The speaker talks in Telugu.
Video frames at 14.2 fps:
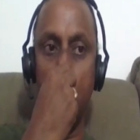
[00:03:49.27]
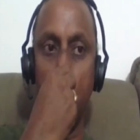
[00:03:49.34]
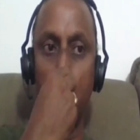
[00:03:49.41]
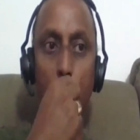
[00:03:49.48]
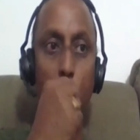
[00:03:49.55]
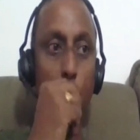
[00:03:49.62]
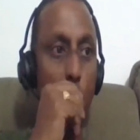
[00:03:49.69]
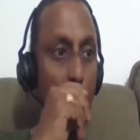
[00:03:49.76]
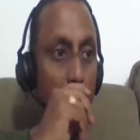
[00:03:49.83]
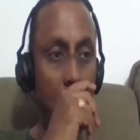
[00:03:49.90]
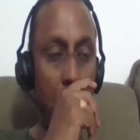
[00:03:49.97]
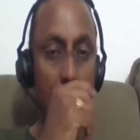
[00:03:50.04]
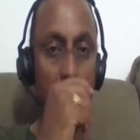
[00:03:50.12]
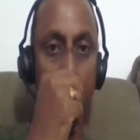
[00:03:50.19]
జమ్మూ
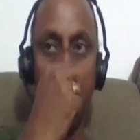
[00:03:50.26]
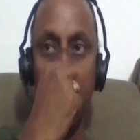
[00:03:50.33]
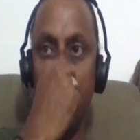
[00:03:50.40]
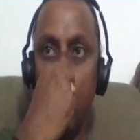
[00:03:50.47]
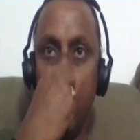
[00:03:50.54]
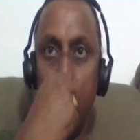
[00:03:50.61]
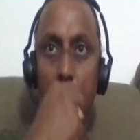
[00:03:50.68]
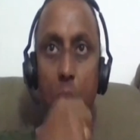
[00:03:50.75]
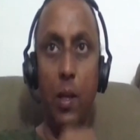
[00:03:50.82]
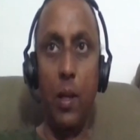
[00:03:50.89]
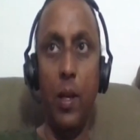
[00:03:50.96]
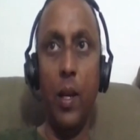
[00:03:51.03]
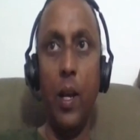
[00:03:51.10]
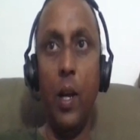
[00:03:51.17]
uh, uh,
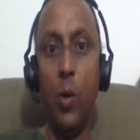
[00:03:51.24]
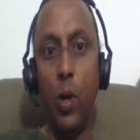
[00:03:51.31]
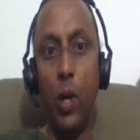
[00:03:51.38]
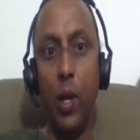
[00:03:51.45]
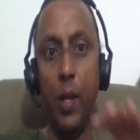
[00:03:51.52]
నేను అన్నట్టు